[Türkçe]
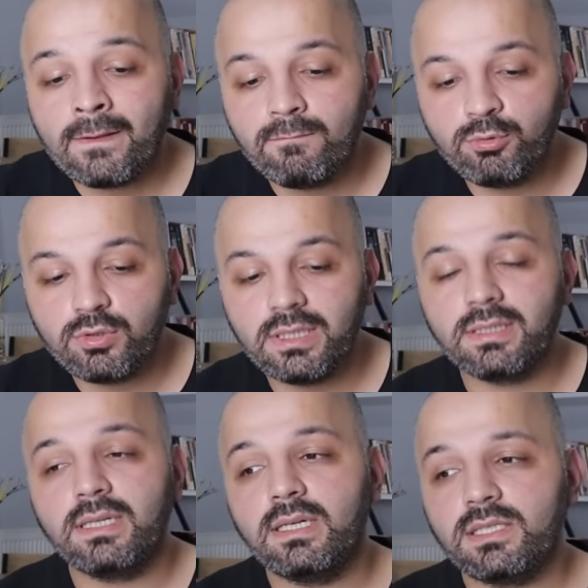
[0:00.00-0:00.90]
Bunun
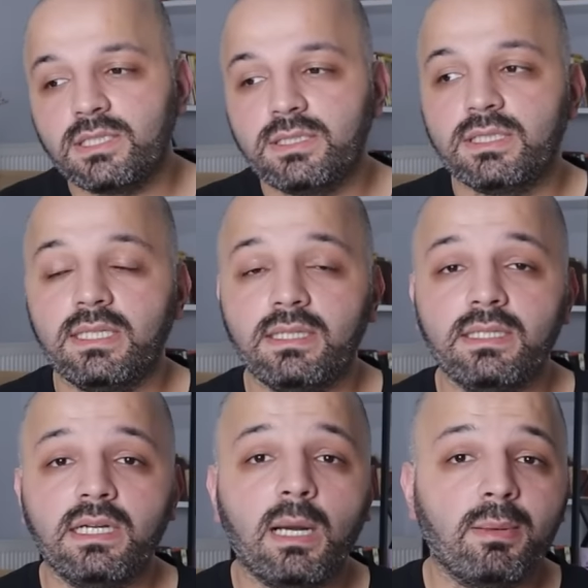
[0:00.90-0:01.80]
yanında şahıs
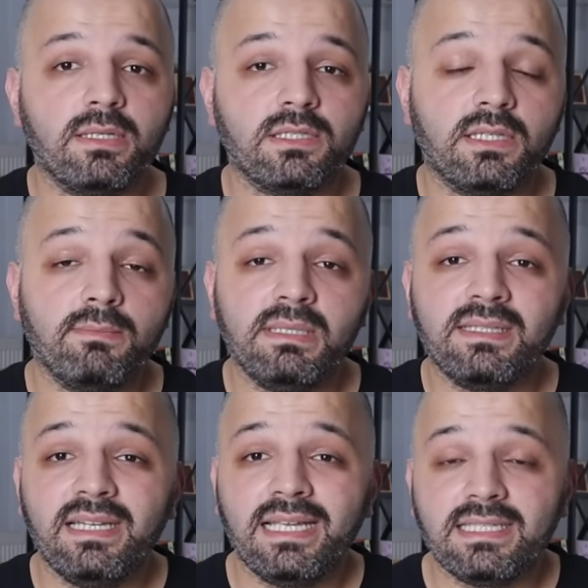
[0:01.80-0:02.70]
şirketlerinin kapanışları
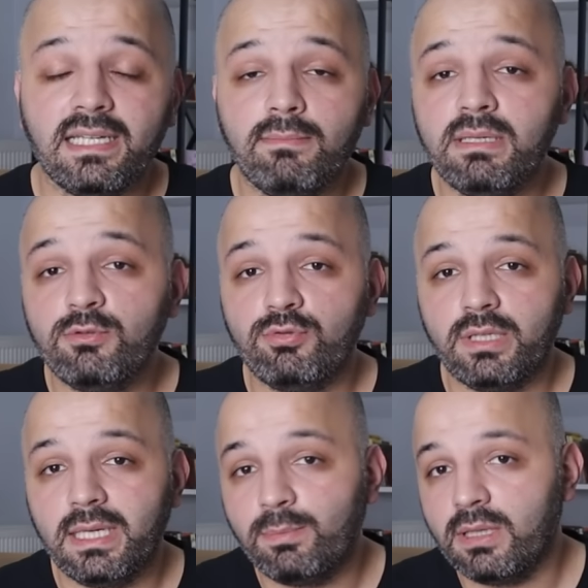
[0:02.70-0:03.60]
bir dilekçeyle bir
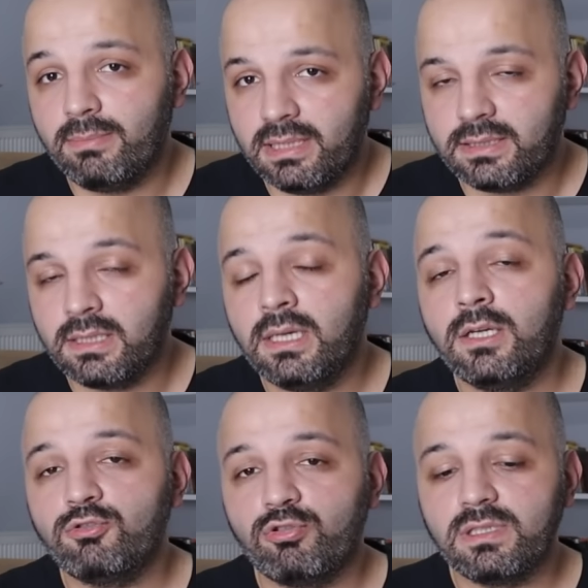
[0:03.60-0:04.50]
günde yapılabilir.
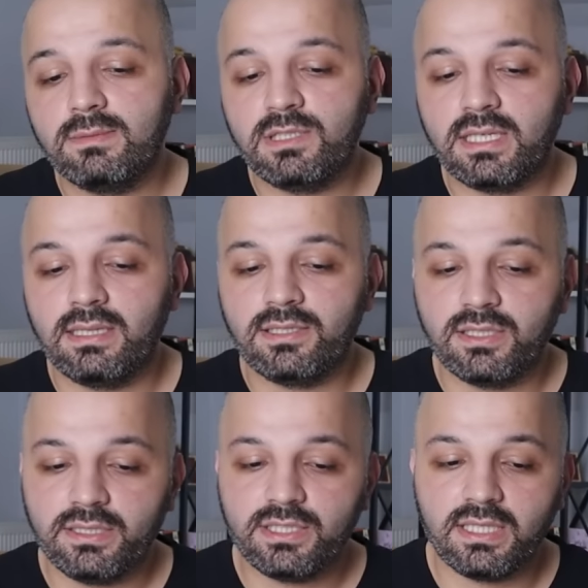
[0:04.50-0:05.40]
Çok hızlı bir şekilde
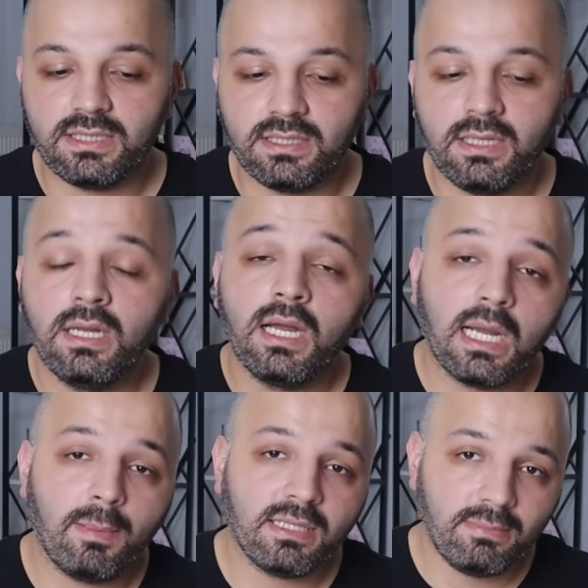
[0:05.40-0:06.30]
şahıs şirketini
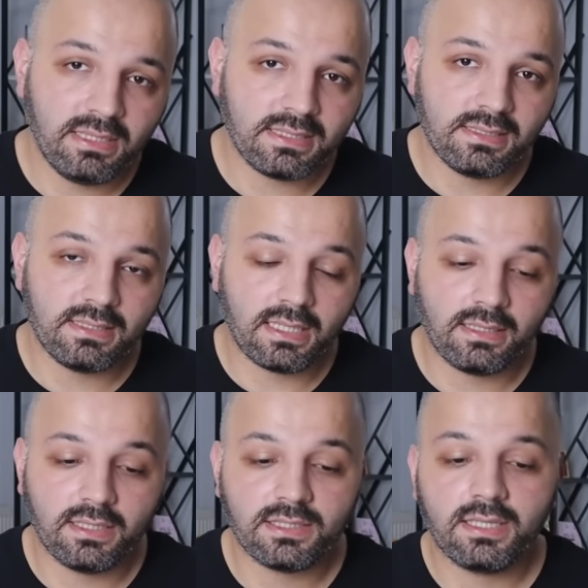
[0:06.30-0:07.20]
kapatabilirsiniz
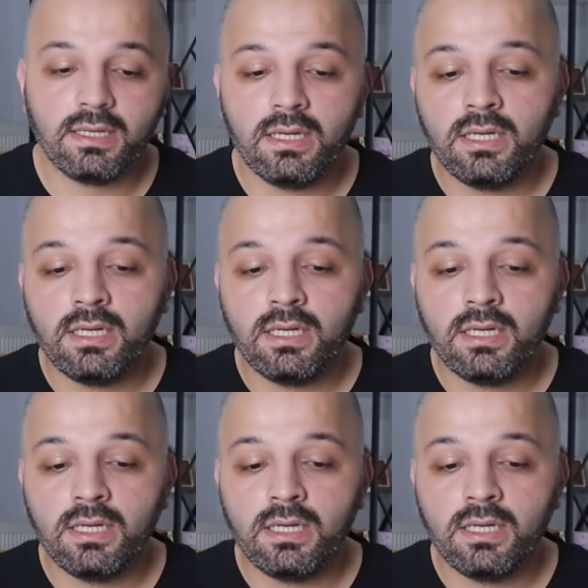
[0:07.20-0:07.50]
arkadaşlar.